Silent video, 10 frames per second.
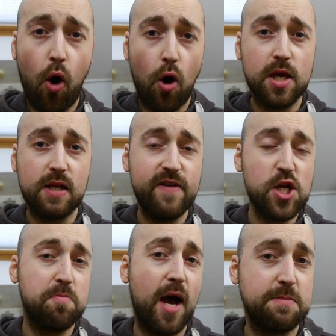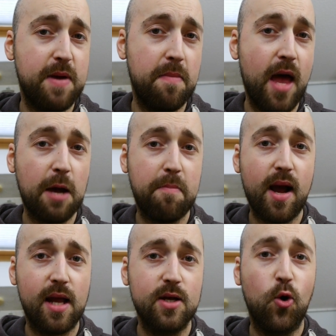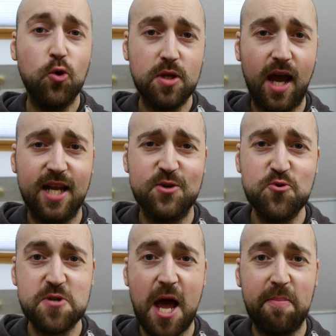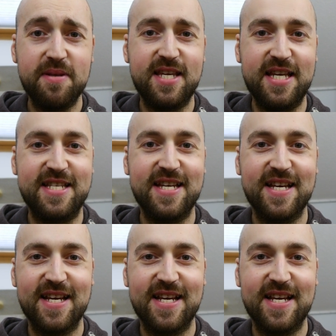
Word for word: Euch jetzt viel Spaß beim Nachbacken und einen guten Appetit.